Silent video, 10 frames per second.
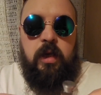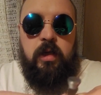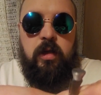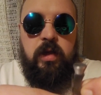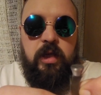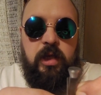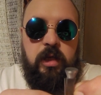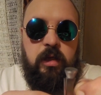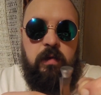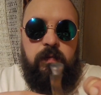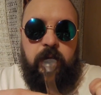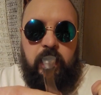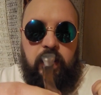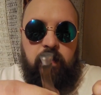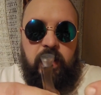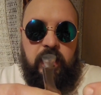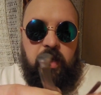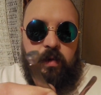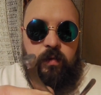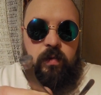To narzędzie do fajki ma
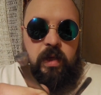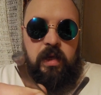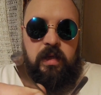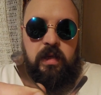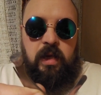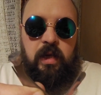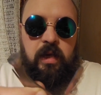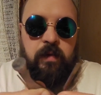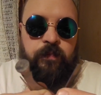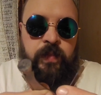tak, tutaj jest taki